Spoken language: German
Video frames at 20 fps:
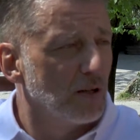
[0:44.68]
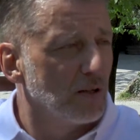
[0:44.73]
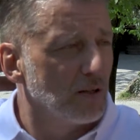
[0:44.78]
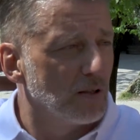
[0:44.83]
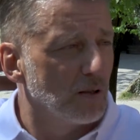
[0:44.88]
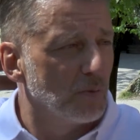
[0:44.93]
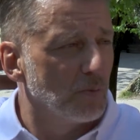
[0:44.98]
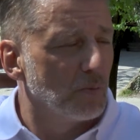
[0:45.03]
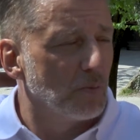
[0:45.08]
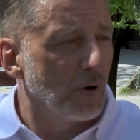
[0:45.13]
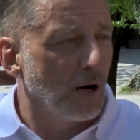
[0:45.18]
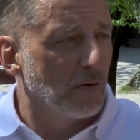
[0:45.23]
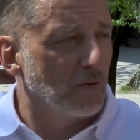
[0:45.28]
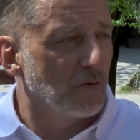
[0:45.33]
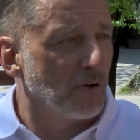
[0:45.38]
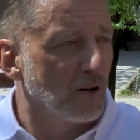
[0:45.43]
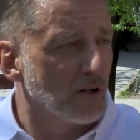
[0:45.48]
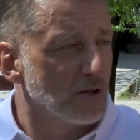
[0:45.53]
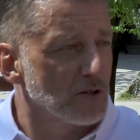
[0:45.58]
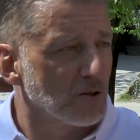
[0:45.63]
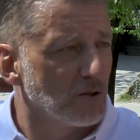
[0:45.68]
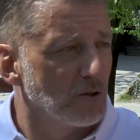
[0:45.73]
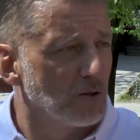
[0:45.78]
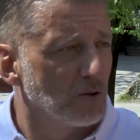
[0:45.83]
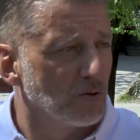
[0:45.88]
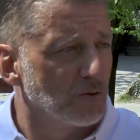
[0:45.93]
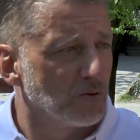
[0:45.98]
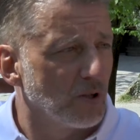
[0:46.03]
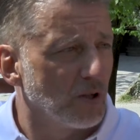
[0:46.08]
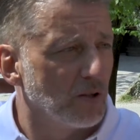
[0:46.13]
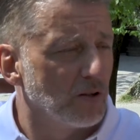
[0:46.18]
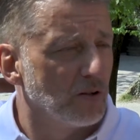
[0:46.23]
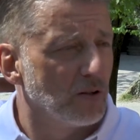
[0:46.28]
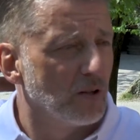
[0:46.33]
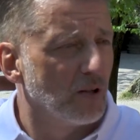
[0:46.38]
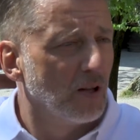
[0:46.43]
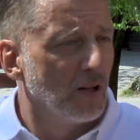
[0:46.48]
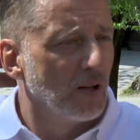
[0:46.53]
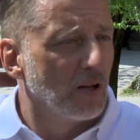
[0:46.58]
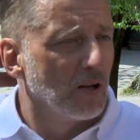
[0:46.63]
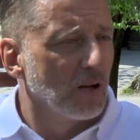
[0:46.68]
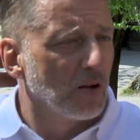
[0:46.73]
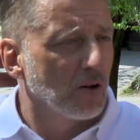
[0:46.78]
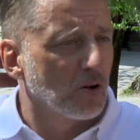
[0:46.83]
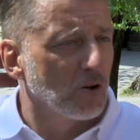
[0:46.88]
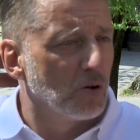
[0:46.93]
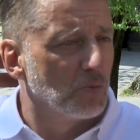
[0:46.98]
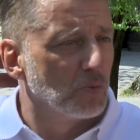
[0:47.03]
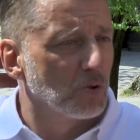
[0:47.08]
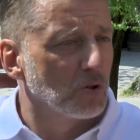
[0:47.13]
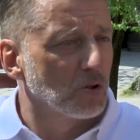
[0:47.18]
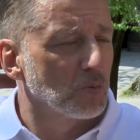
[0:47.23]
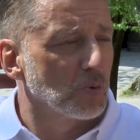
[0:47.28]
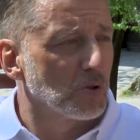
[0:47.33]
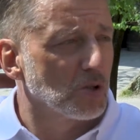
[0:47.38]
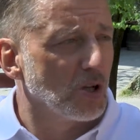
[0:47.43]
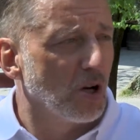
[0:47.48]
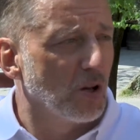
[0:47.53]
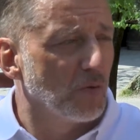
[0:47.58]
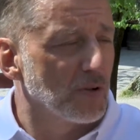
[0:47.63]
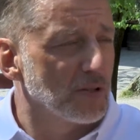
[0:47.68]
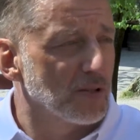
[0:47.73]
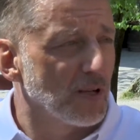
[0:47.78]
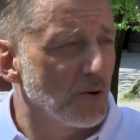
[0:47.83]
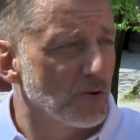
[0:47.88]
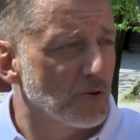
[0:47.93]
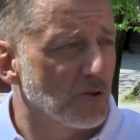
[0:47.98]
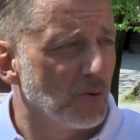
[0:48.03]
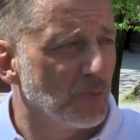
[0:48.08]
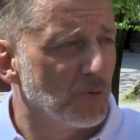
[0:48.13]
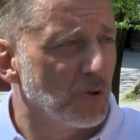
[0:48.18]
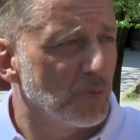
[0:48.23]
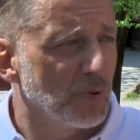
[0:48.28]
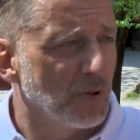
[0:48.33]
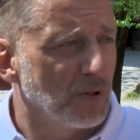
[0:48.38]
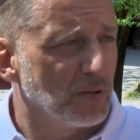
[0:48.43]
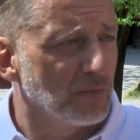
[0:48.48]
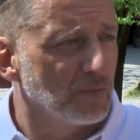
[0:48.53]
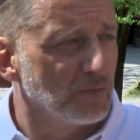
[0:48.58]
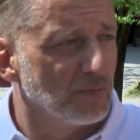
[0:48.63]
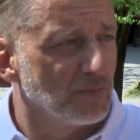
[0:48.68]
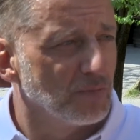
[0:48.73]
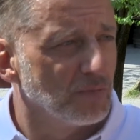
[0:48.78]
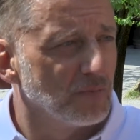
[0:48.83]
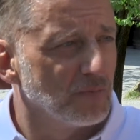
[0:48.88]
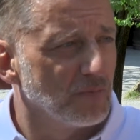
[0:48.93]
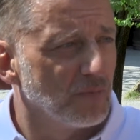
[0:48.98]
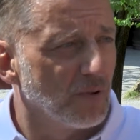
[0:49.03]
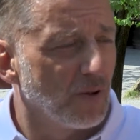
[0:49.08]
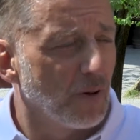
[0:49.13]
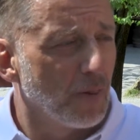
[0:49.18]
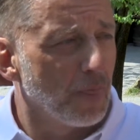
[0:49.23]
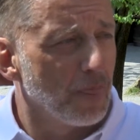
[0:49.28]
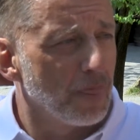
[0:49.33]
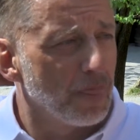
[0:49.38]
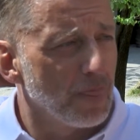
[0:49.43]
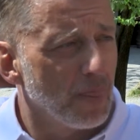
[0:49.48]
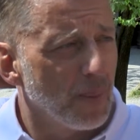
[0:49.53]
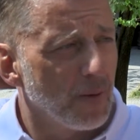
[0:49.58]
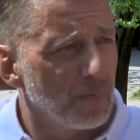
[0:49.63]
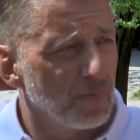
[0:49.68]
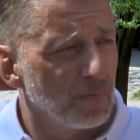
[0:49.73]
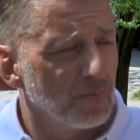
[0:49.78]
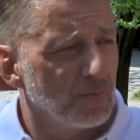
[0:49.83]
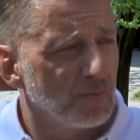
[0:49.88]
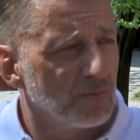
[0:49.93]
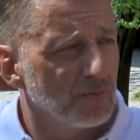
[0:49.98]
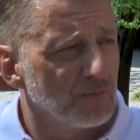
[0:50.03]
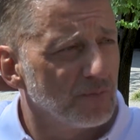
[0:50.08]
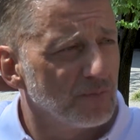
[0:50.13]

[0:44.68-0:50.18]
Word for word: ähm, anfangen soll und dann könnten wir darüber schauen, was rauskommt dabei. Wir haben die Problematik